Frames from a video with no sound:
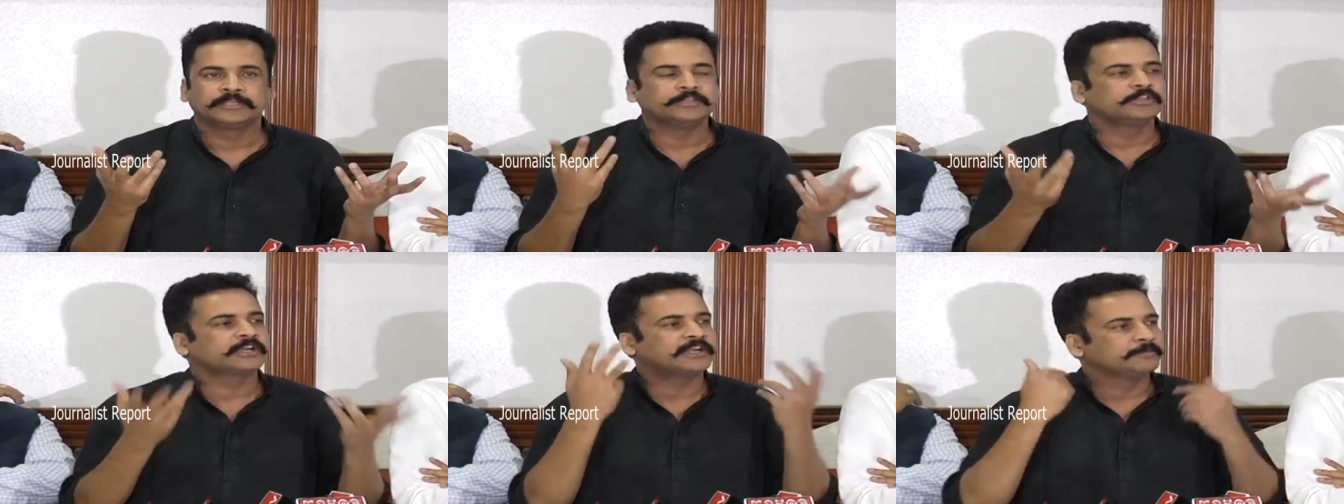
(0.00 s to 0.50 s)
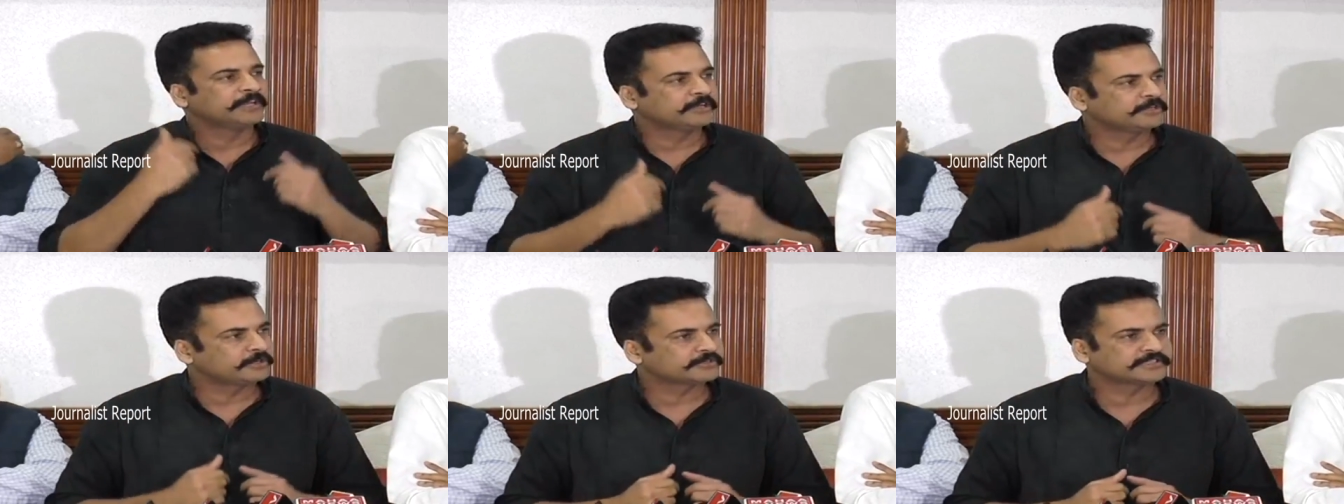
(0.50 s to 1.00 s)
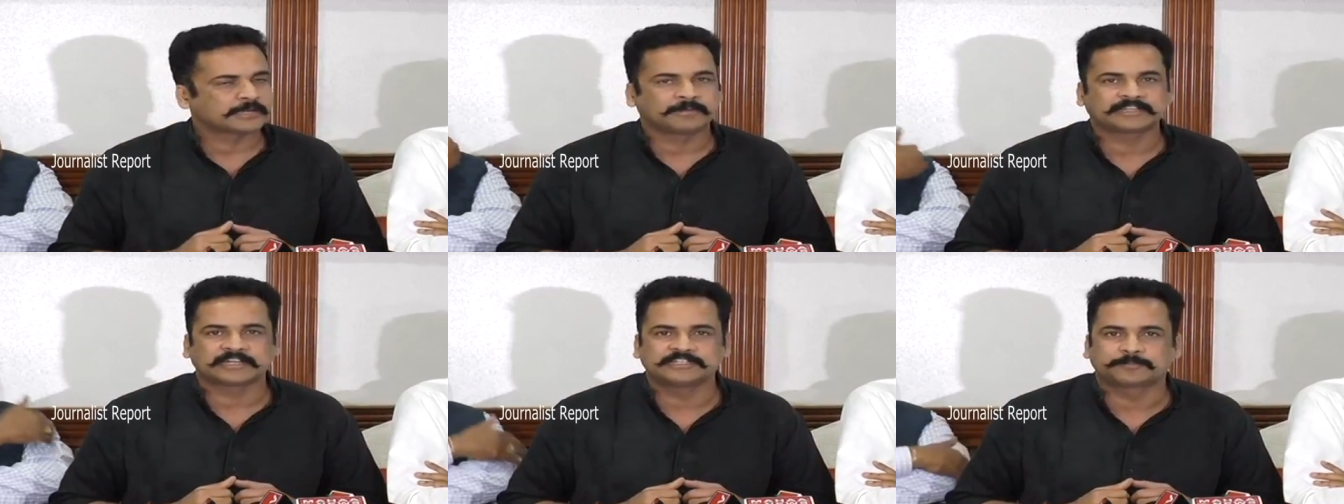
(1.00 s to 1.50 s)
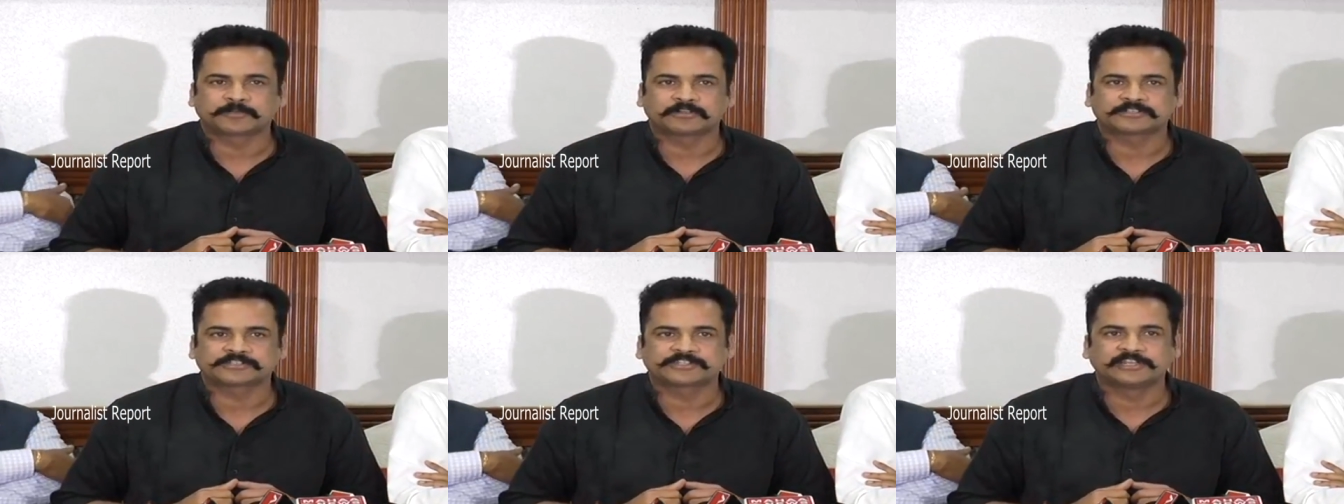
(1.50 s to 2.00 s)
ఎందుకండి మీరు ఈరోజు సమాధానం
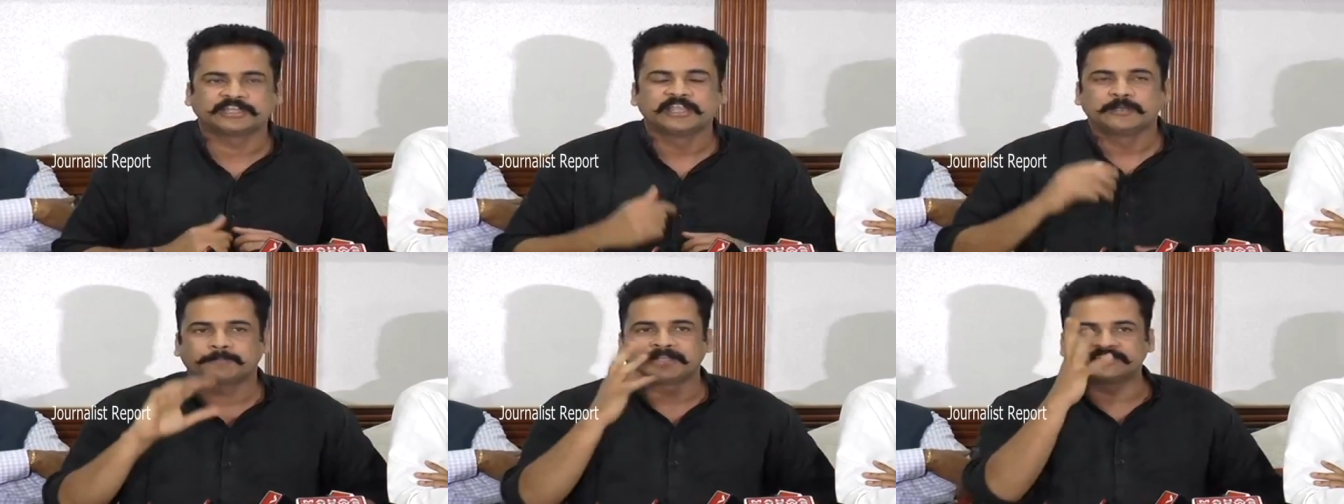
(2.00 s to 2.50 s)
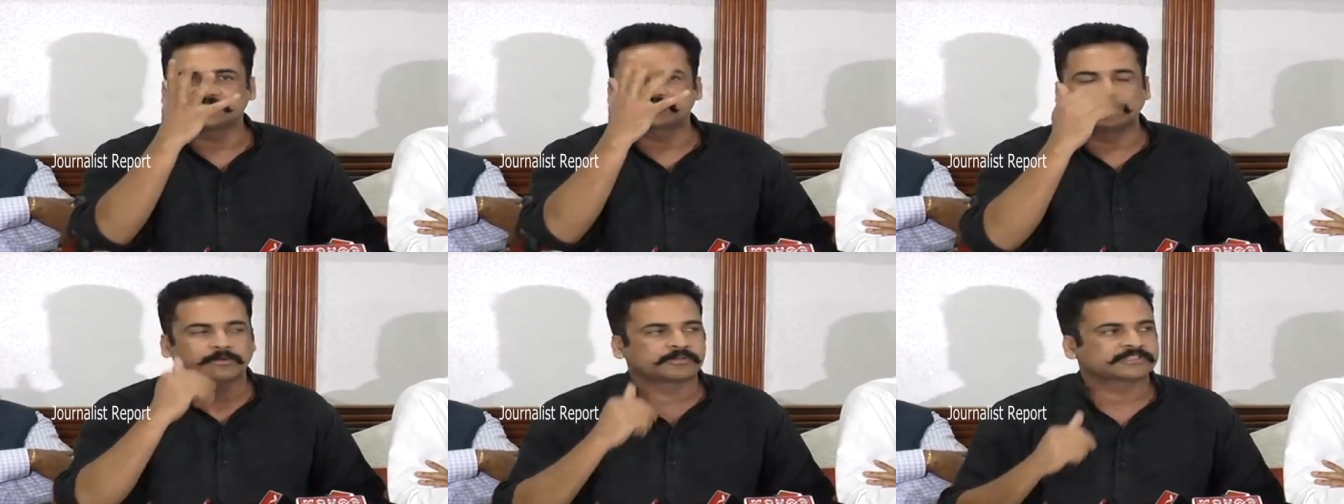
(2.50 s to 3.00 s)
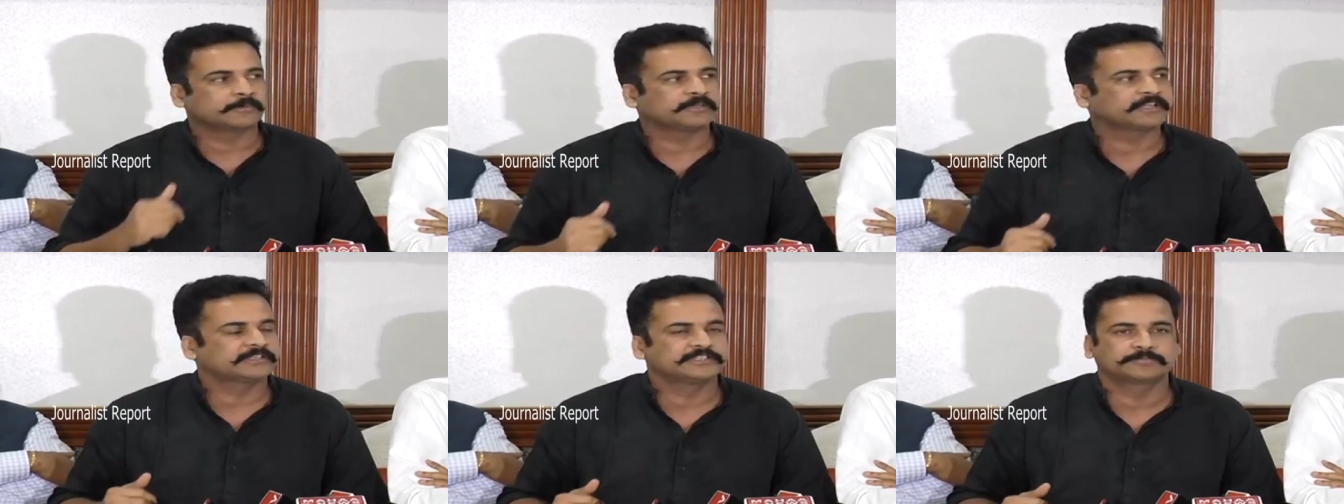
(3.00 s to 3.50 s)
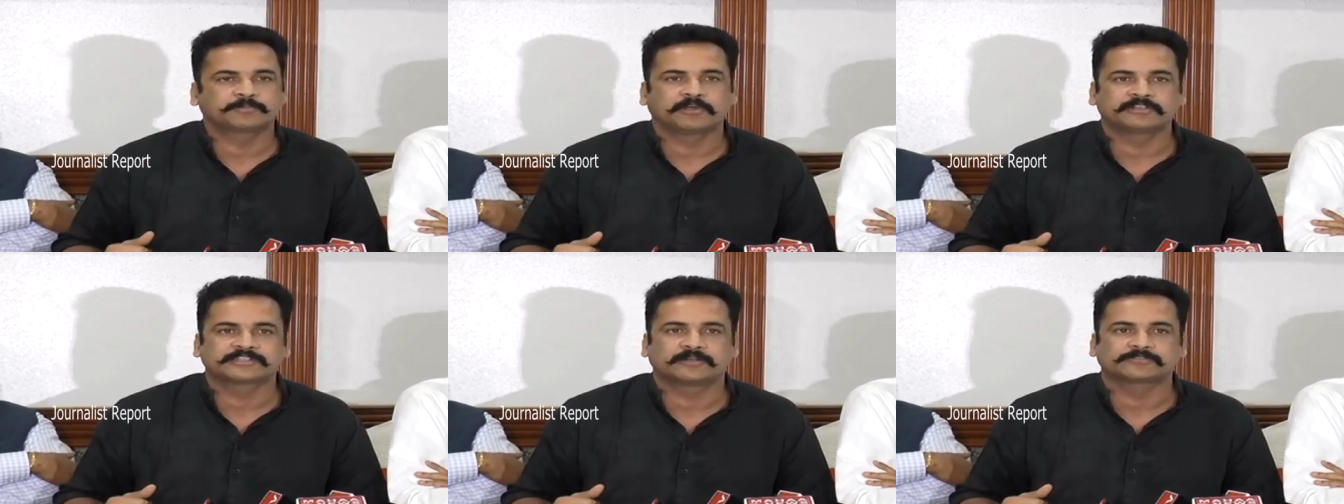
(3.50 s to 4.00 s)
చెప్పుకోవాల్సి వచ్చింది పనిచేసినట్టు ఎవడు సమాధానం
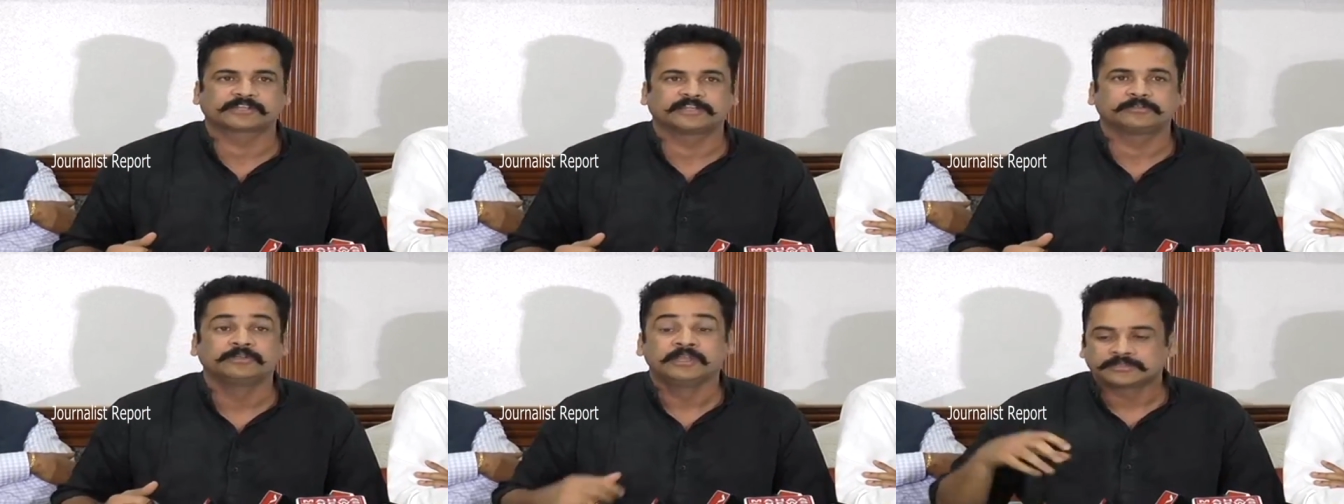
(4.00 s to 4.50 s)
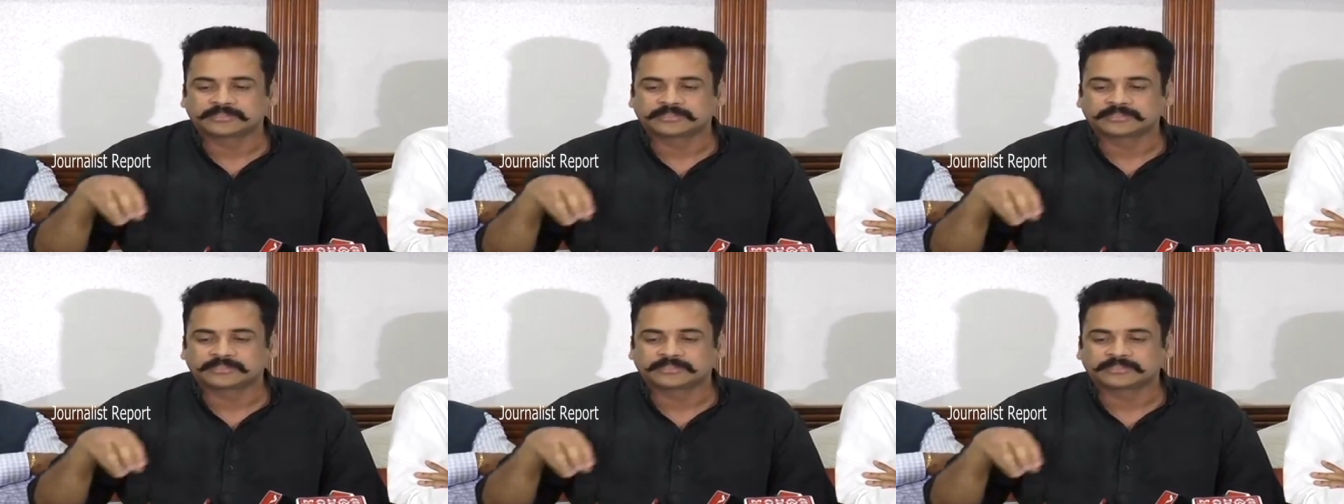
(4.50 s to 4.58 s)
చెప్పుకోవాల్సిన అవసరం లేదు